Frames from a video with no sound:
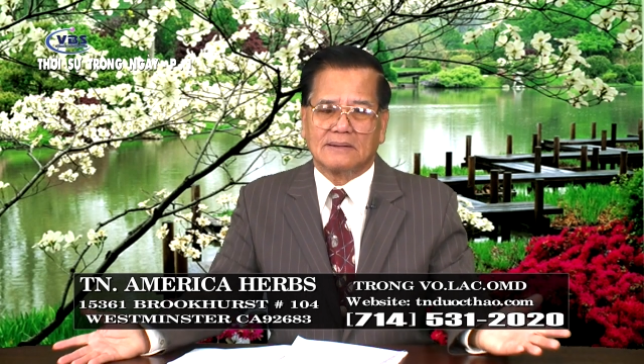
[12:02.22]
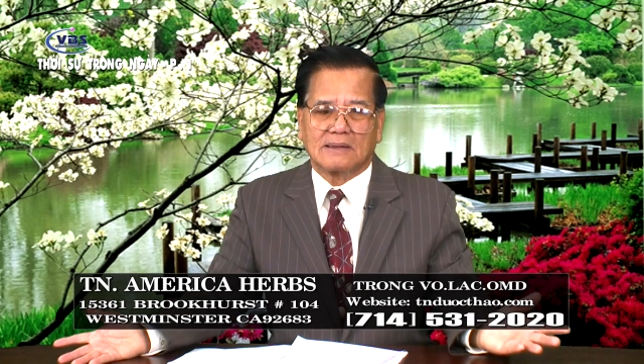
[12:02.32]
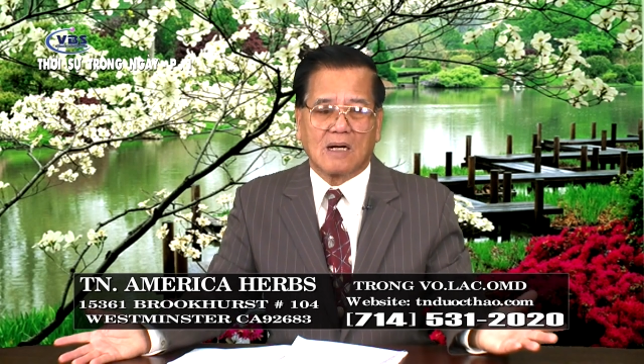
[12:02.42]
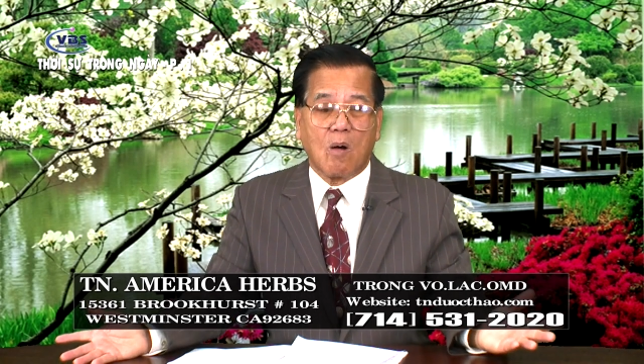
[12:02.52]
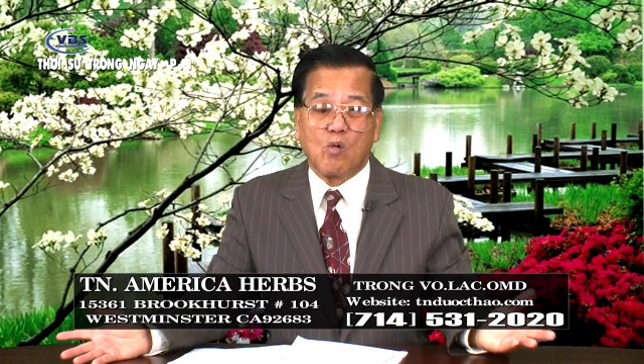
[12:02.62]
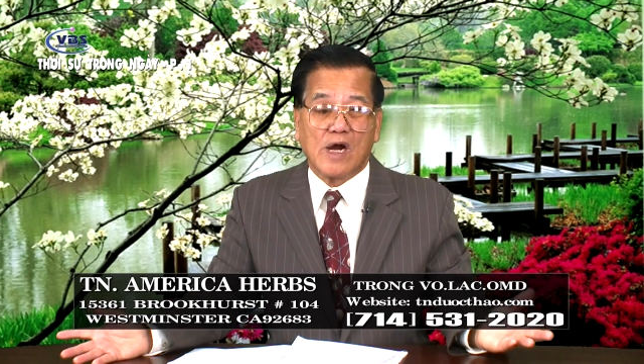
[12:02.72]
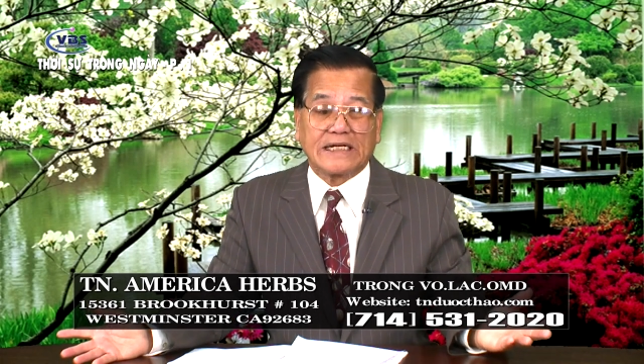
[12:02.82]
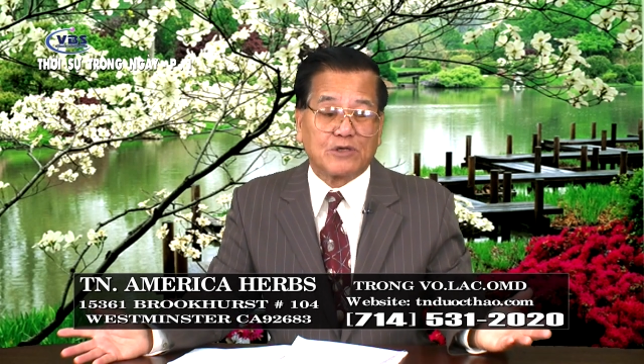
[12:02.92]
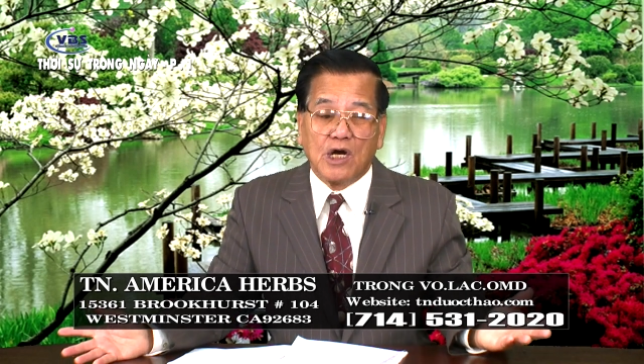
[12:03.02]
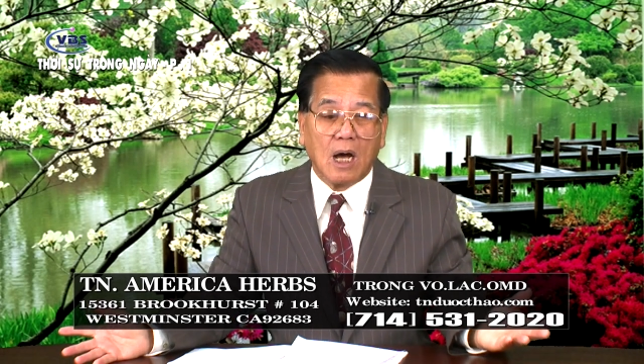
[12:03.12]
Không có cách
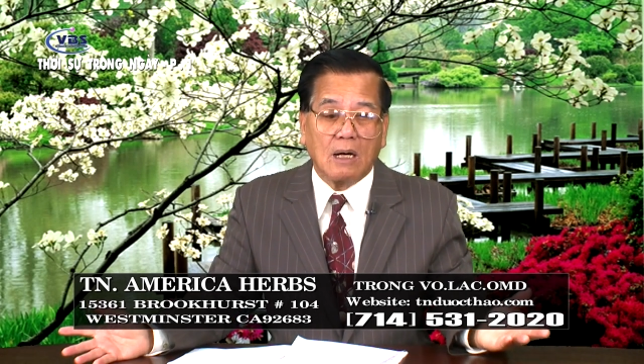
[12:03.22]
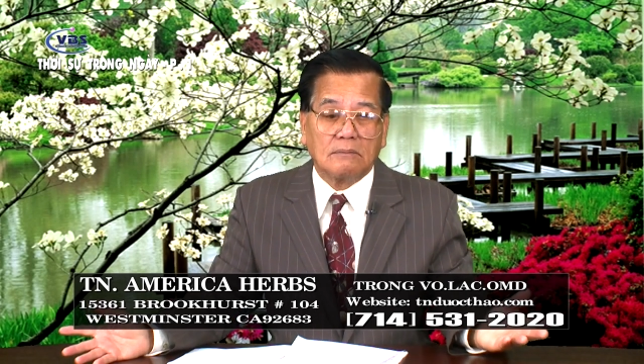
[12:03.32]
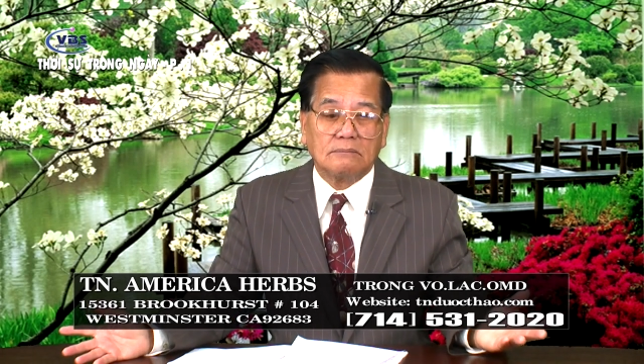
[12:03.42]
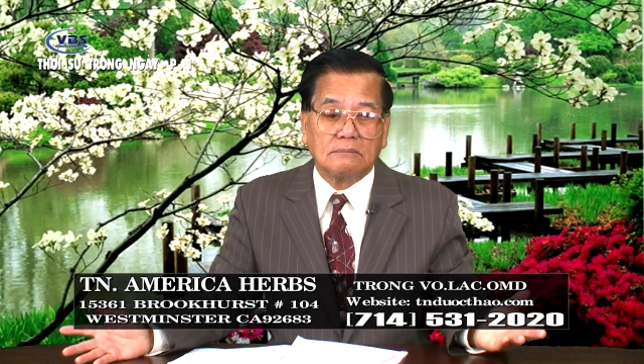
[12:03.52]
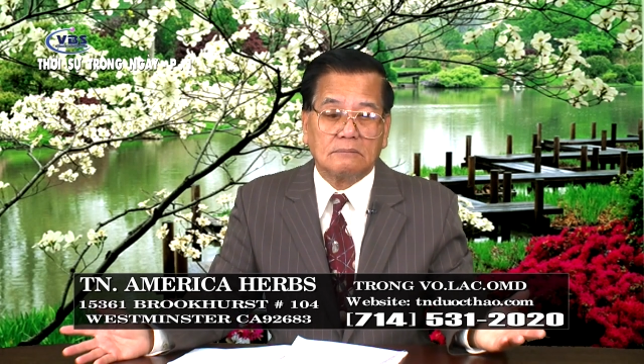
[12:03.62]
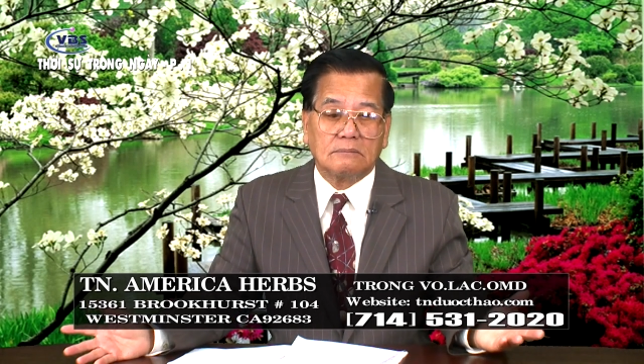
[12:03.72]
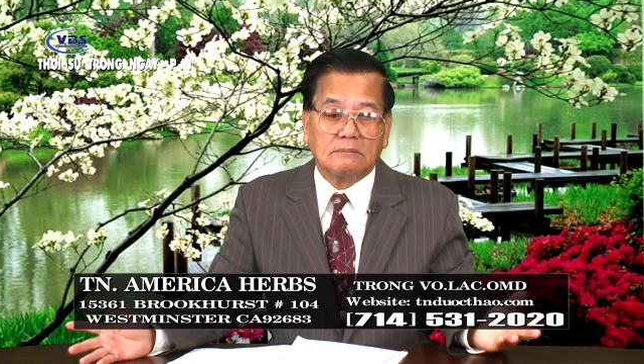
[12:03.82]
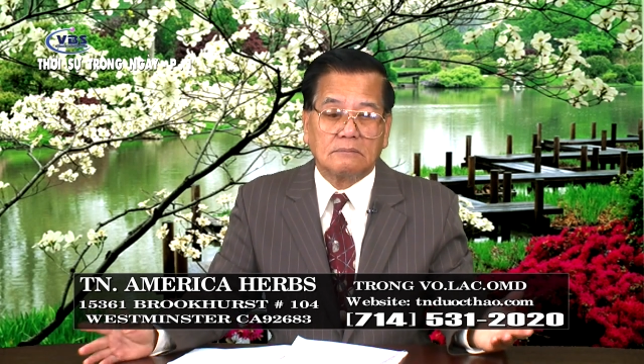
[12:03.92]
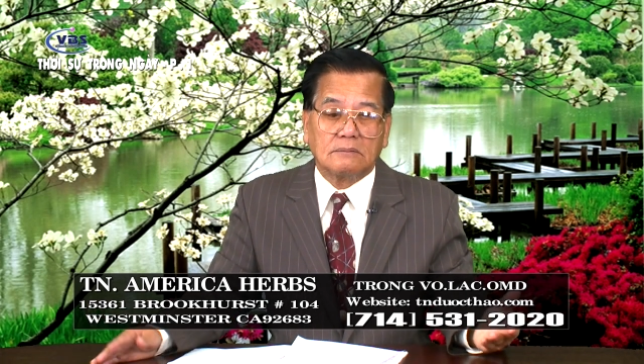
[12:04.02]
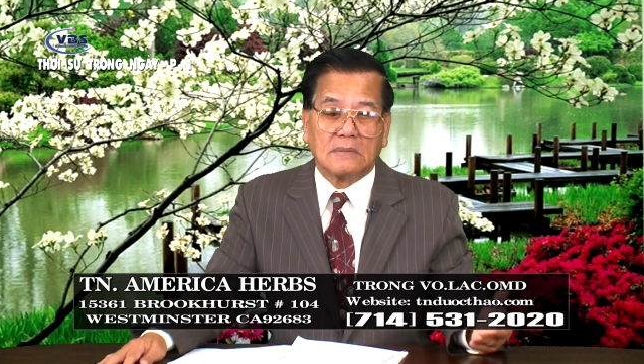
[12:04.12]
chữa.
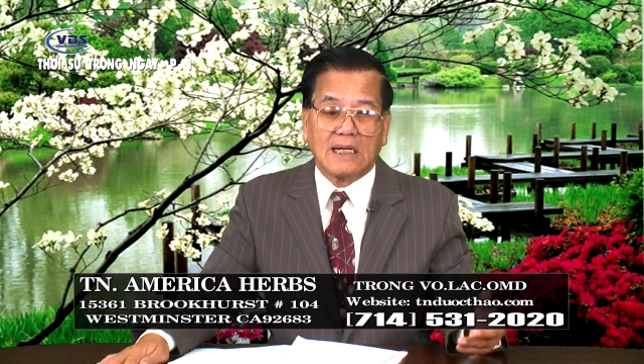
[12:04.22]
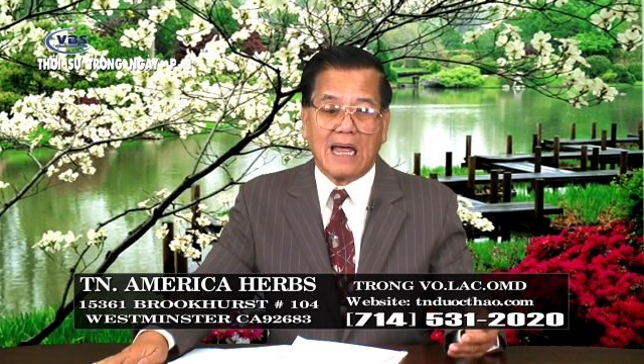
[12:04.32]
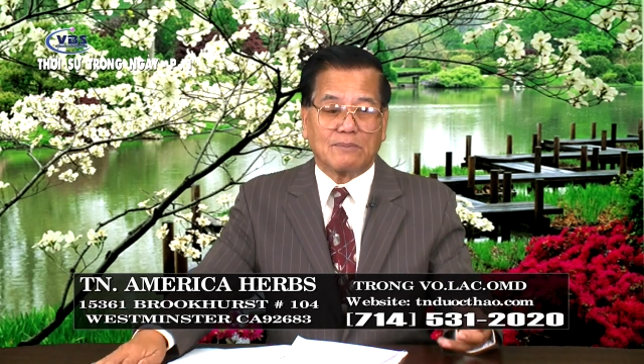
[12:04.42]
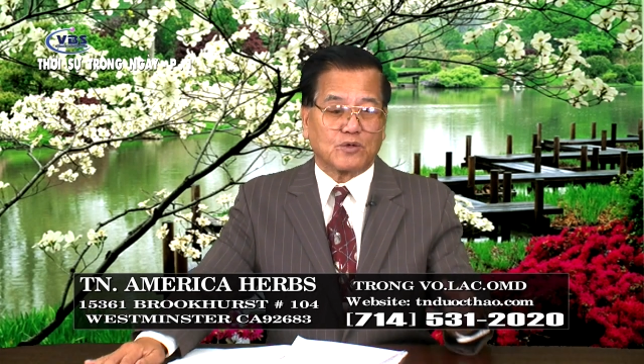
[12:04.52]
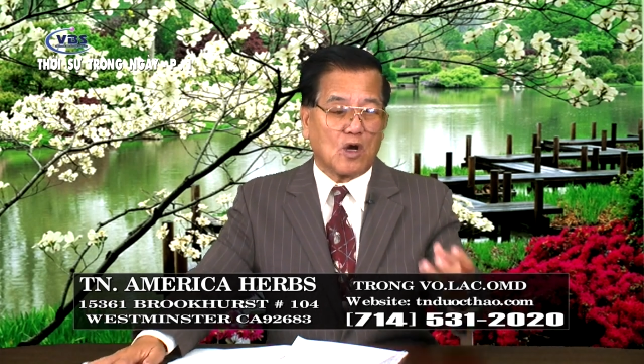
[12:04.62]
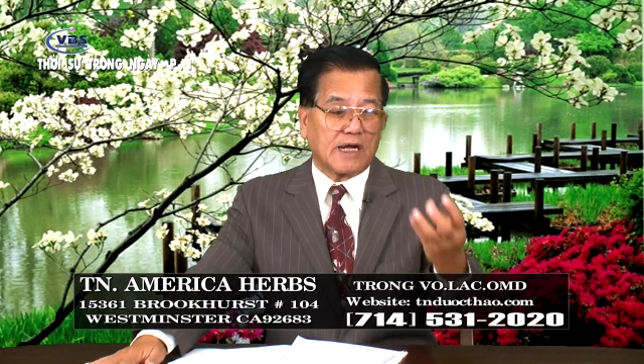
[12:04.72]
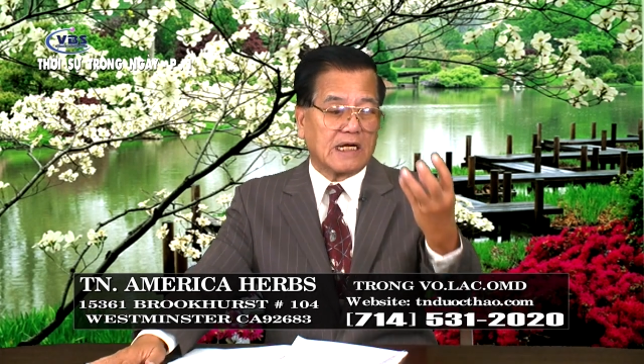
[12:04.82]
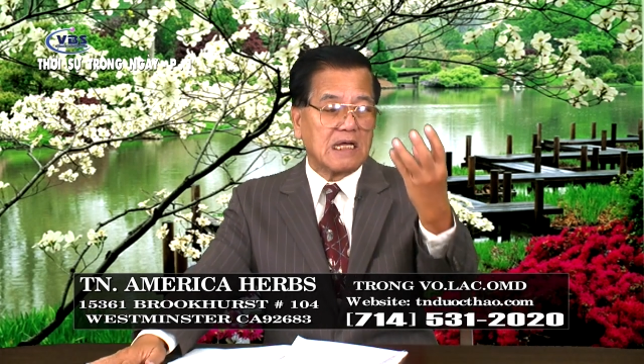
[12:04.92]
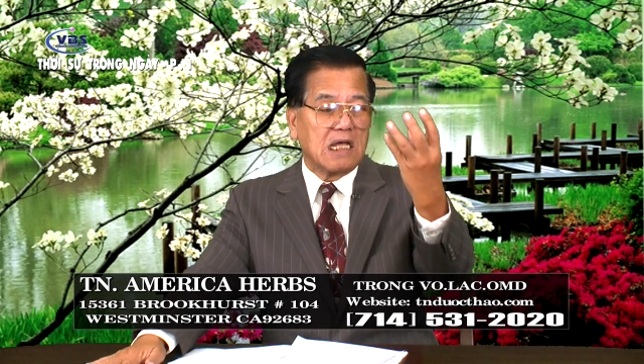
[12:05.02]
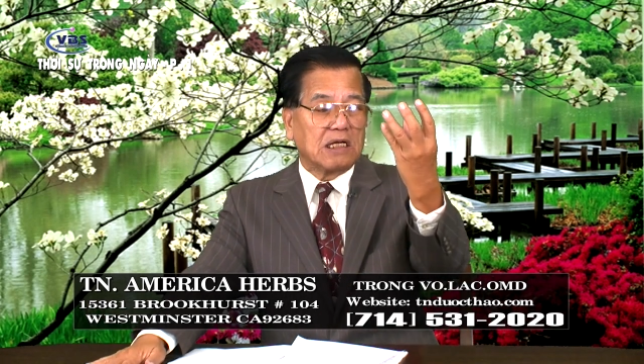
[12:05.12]
Làm cho cái